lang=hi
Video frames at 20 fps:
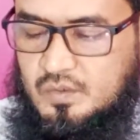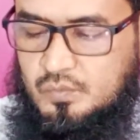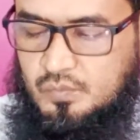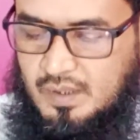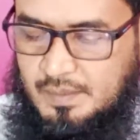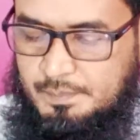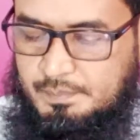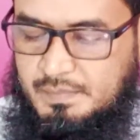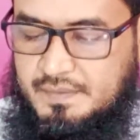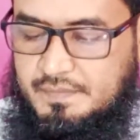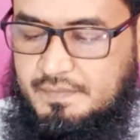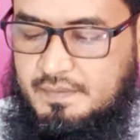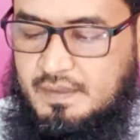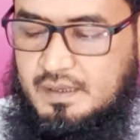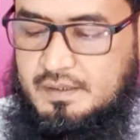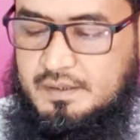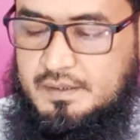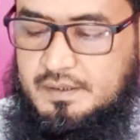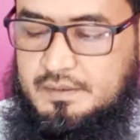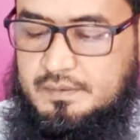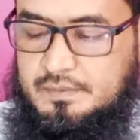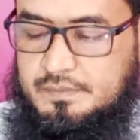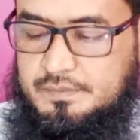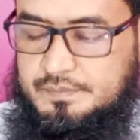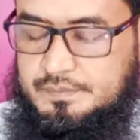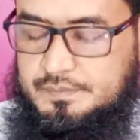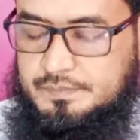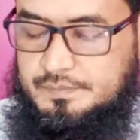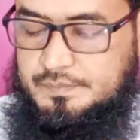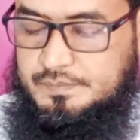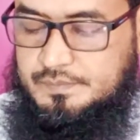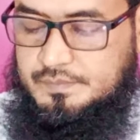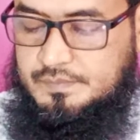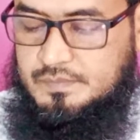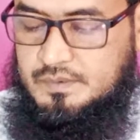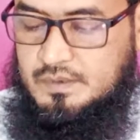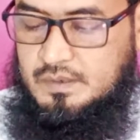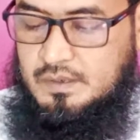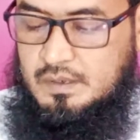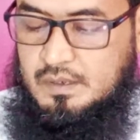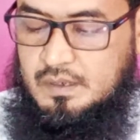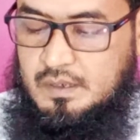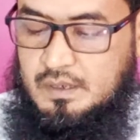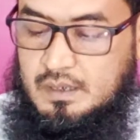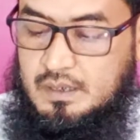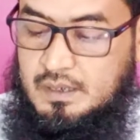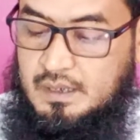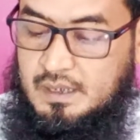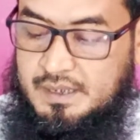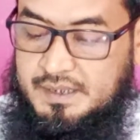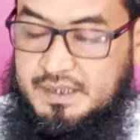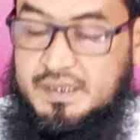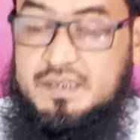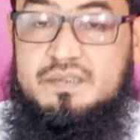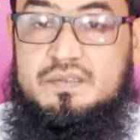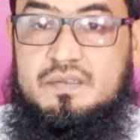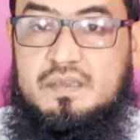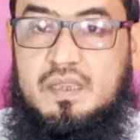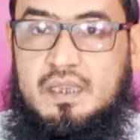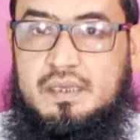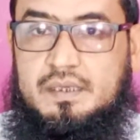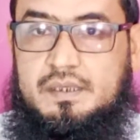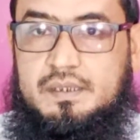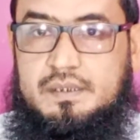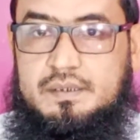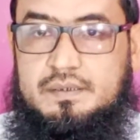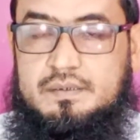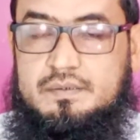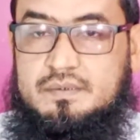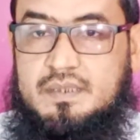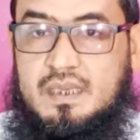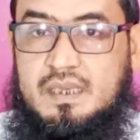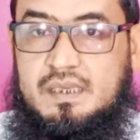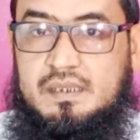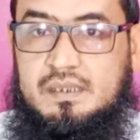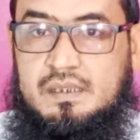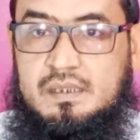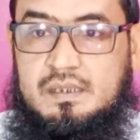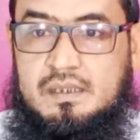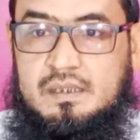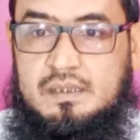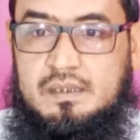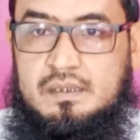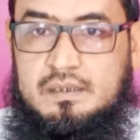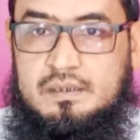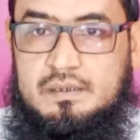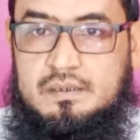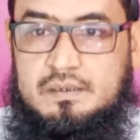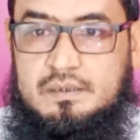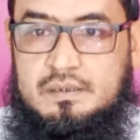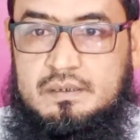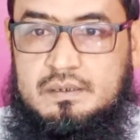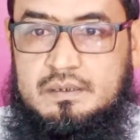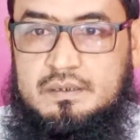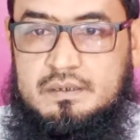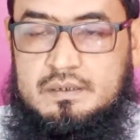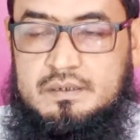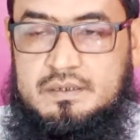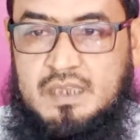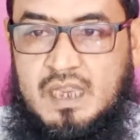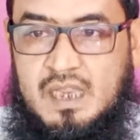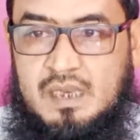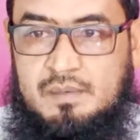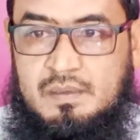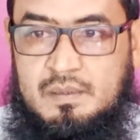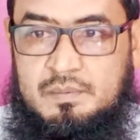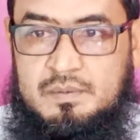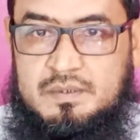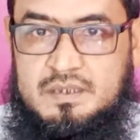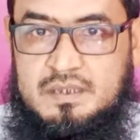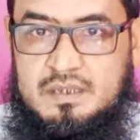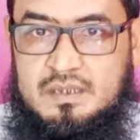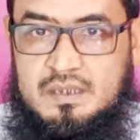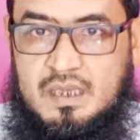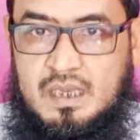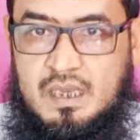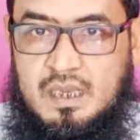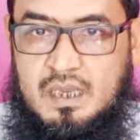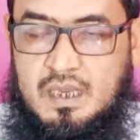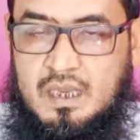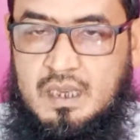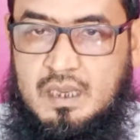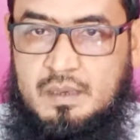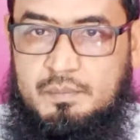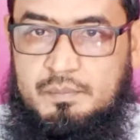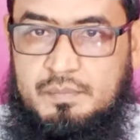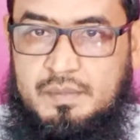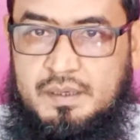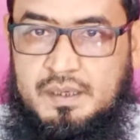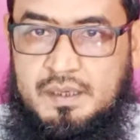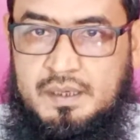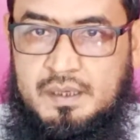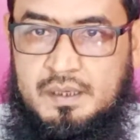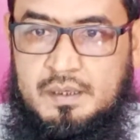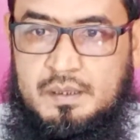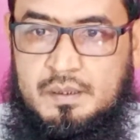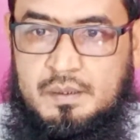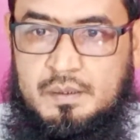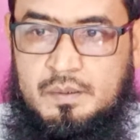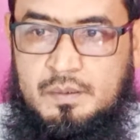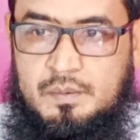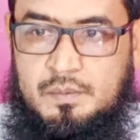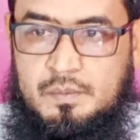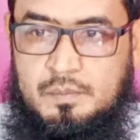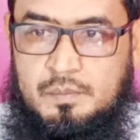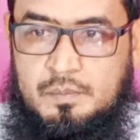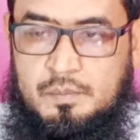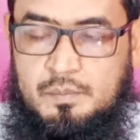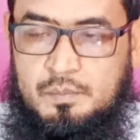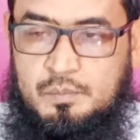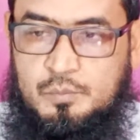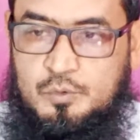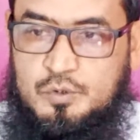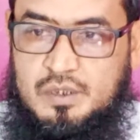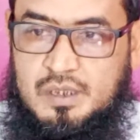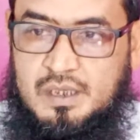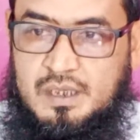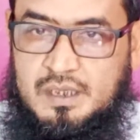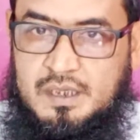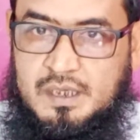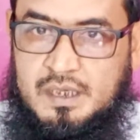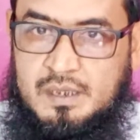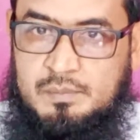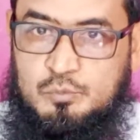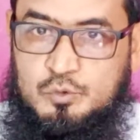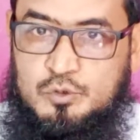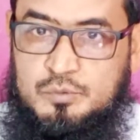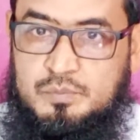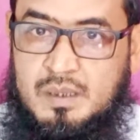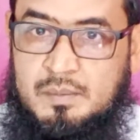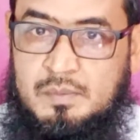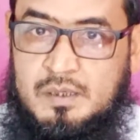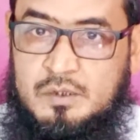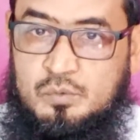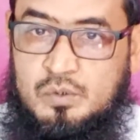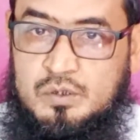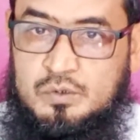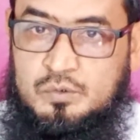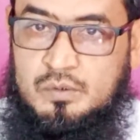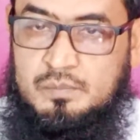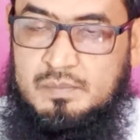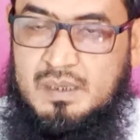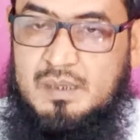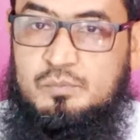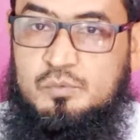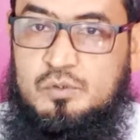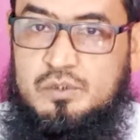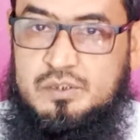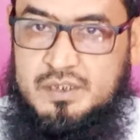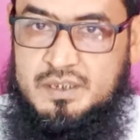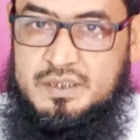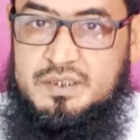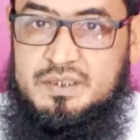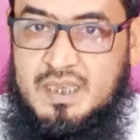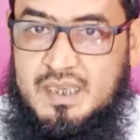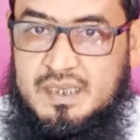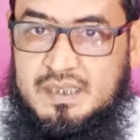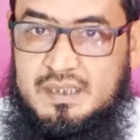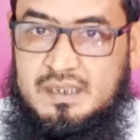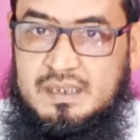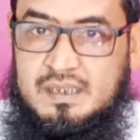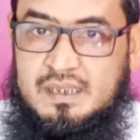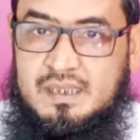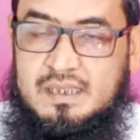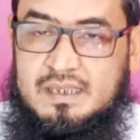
व अम्मा सानी लेकिन सानी सानी सालबा बसीता आम में मुतलक है मुजबा महमूल से सानी